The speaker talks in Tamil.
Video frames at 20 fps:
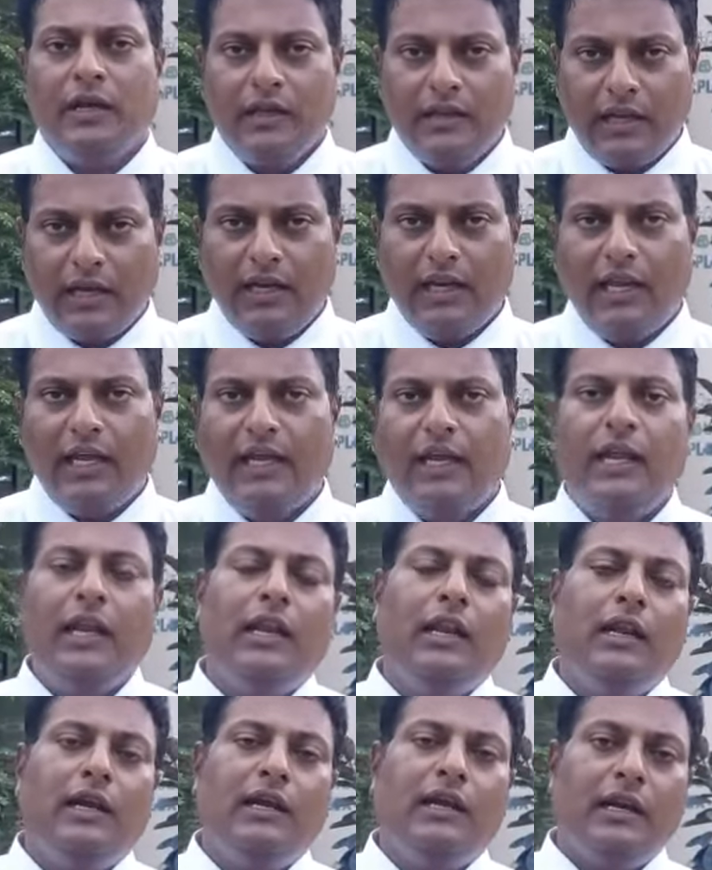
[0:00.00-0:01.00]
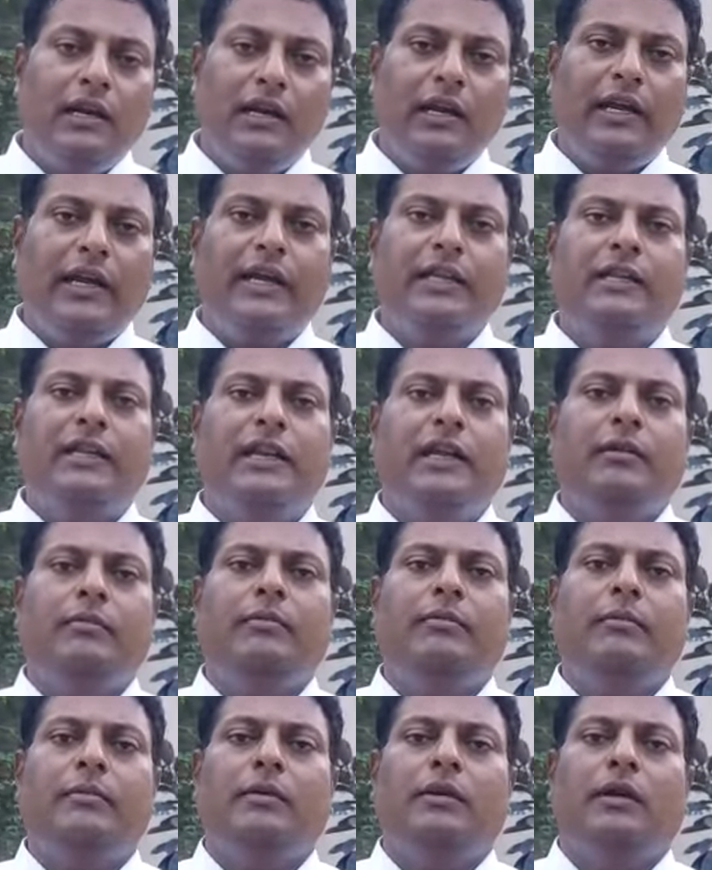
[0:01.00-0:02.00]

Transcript: இந்த நிலையில் இன்றைய தினம்